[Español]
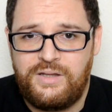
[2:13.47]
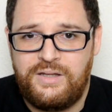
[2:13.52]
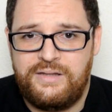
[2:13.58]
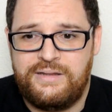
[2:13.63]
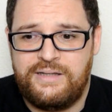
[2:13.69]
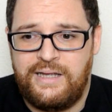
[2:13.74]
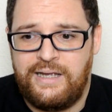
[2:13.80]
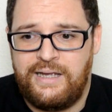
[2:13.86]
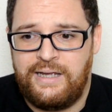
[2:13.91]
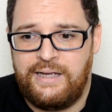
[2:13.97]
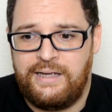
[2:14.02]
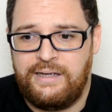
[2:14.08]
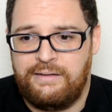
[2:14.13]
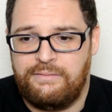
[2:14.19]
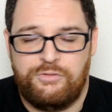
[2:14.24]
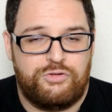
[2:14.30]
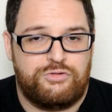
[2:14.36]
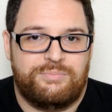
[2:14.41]

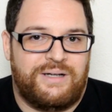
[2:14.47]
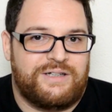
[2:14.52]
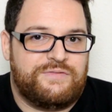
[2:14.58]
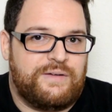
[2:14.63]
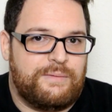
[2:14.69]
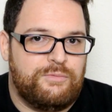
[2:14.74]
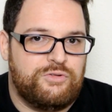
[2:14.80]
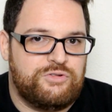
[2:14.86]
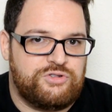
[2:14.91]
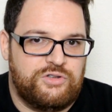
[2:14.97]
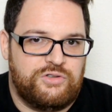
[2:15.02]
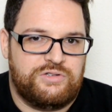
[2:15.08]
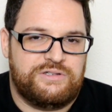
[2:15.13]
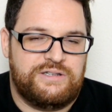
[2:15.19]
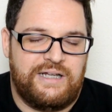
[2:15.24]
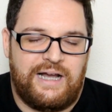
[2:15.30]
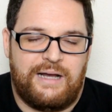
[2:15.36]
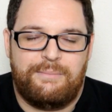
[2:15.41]
de los más
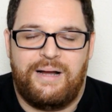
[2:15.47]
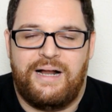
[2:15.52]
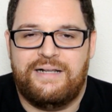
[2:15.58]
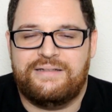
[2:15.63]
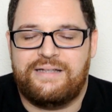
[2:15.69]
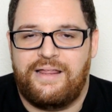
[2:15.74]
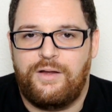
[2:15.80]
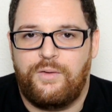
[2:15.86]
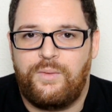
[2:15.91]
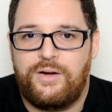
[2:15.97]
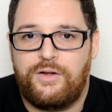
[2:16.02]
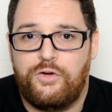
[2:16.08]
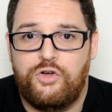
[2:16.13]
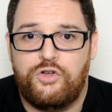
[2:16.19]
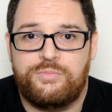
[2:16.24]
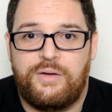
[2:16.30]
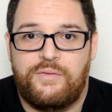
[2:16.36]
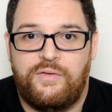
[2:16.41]
famosos de gama alta de
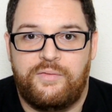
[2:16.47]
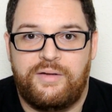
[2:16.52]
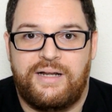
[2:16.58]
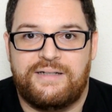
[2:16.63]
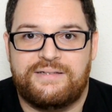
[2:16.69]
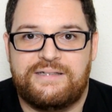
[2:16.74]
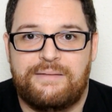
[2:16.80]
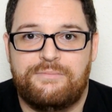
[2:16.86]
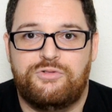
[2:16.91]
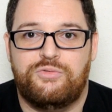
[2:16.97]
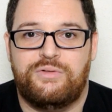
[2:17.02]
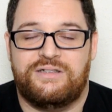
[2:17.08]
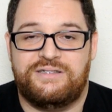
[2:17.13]
Qualcomm los va a fabricar Samsung.